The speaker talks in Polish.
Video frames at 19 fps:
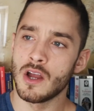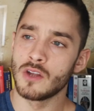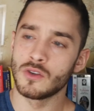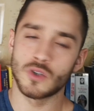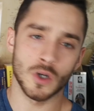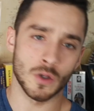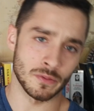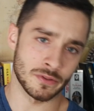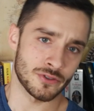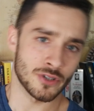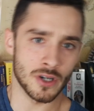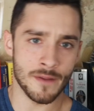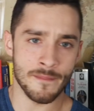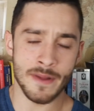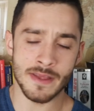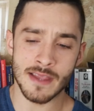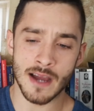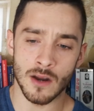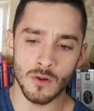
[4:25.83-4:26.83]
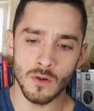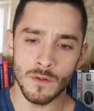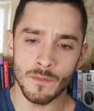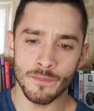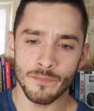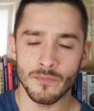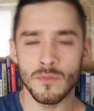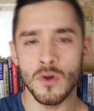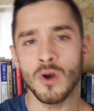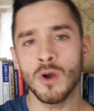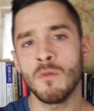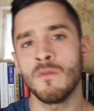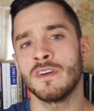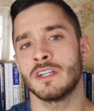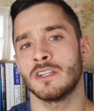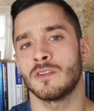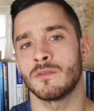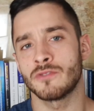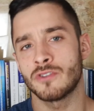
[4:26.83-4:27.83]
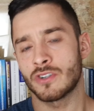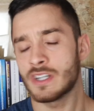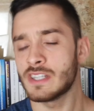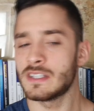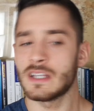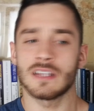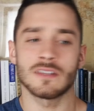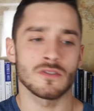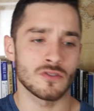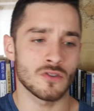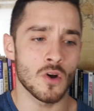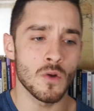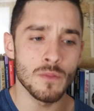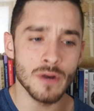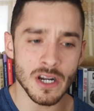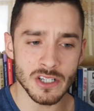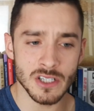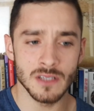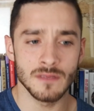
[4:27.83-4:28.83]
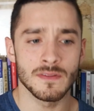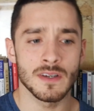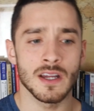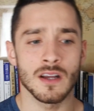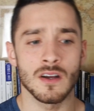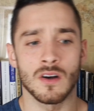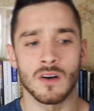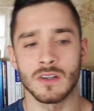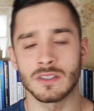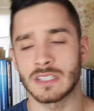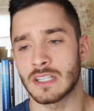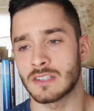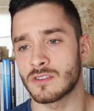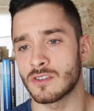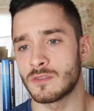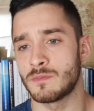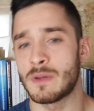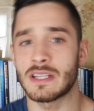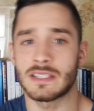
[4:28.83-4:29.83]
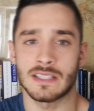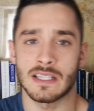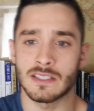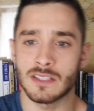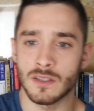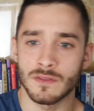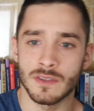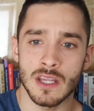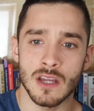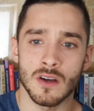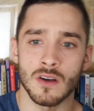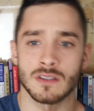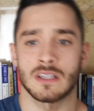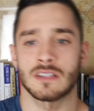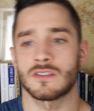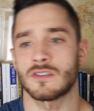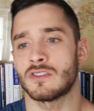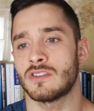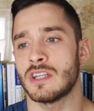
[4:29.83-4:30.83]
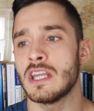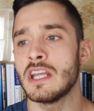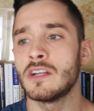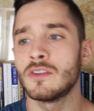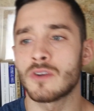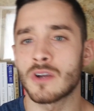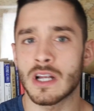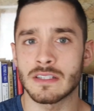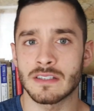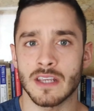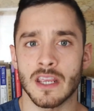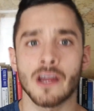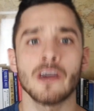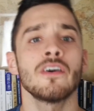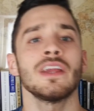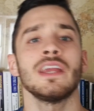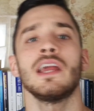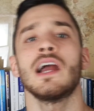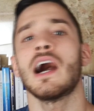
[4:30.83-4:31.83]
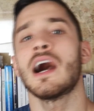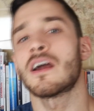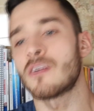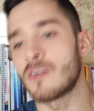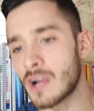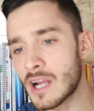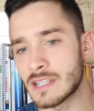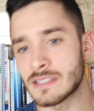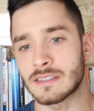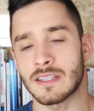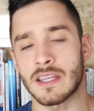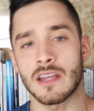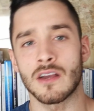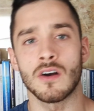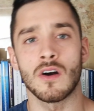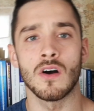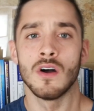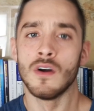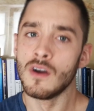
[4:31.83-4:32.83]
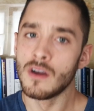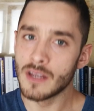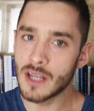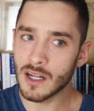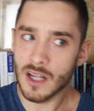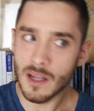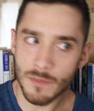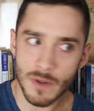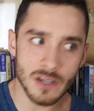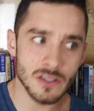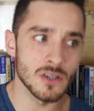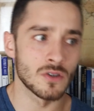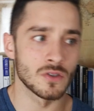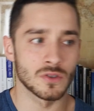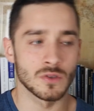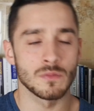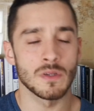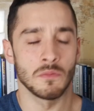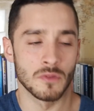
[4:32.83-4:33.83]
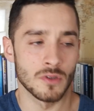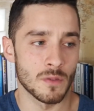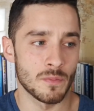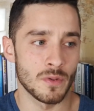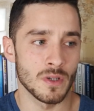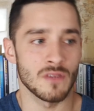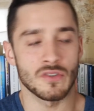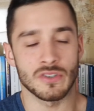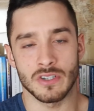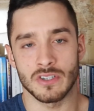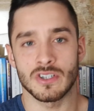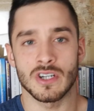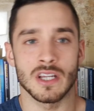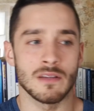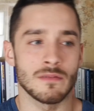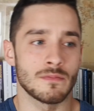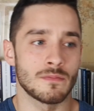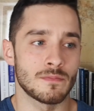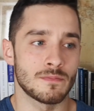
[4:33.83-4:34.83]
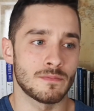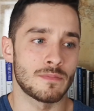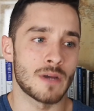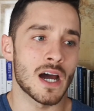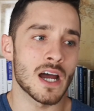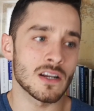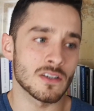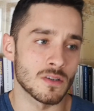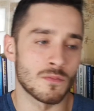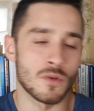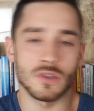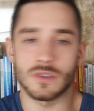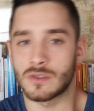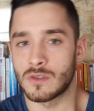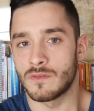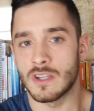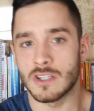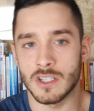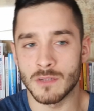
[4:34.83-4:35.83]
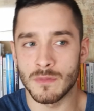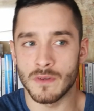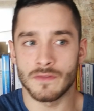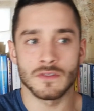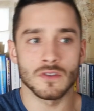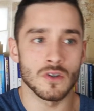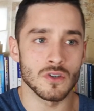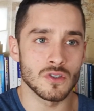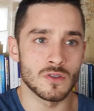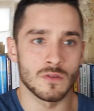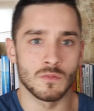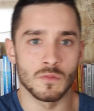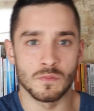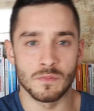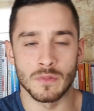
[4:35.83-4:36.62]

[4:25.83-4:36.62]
drugą stroną medalu, mogą uważać tą książkę za coś obraźliwego, za coś bezsensownego, za coś ignoranckiego i aroganckiego. Jak najbardziej rozumiem to, ponieważ jeżeli bardzo mocno wierzymy w coś lub